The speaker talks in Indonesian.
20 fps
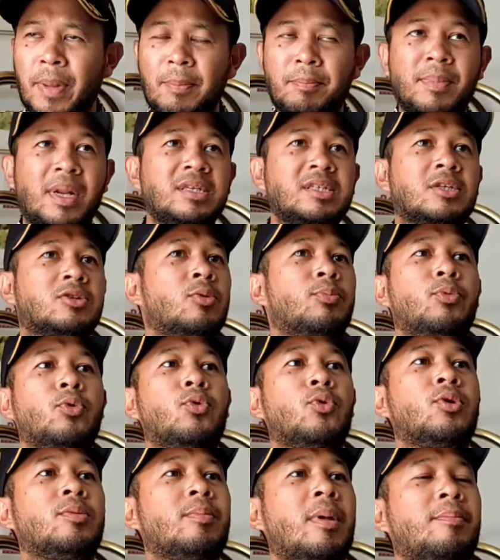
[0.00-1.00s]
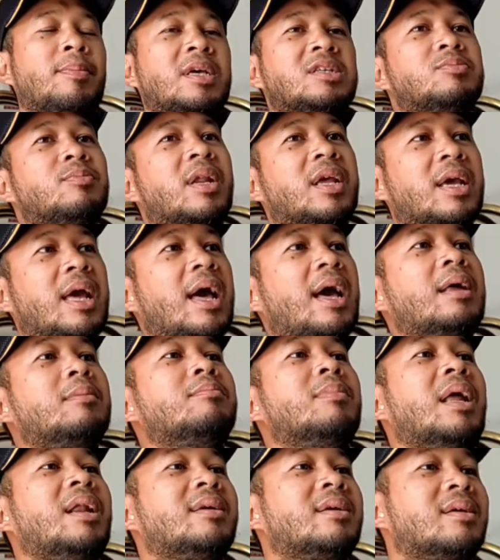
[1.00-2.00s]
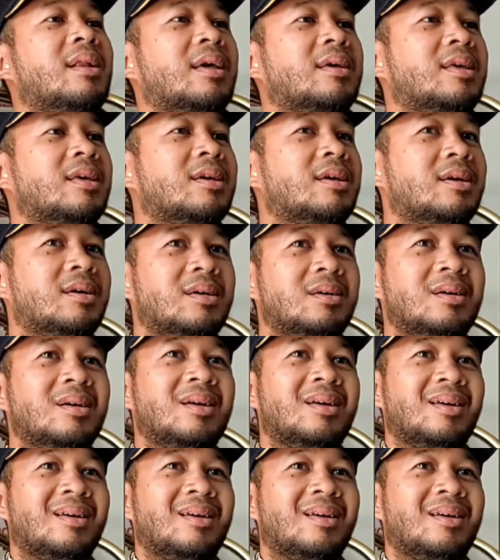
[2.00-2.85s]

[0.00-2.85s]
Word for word: 14 atau pukul 15 mereka akan balik lagi ke